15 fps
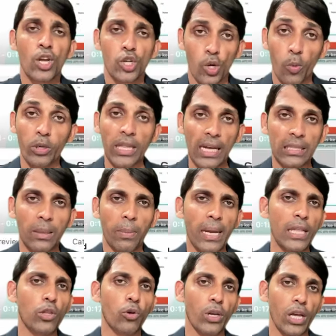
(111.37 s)
সময় থাকতে পারে
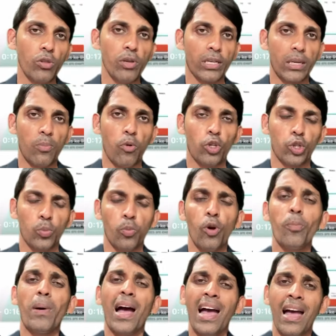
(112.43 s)
এই ধরনের কিন্তু একটা বক্তব্য
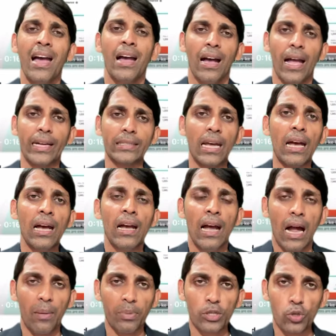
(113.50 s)
বা একটা
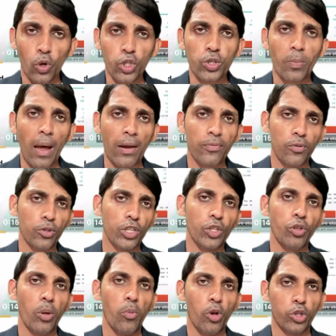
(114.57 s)
আমরা সোর্স মারফত কিন্তু
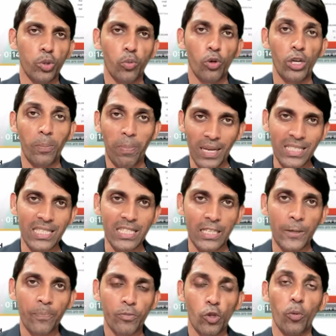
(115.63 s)
এই বক্তব্যগুলি পাচ্ছি
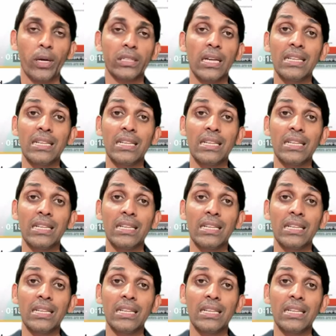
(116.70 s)
তবে এটা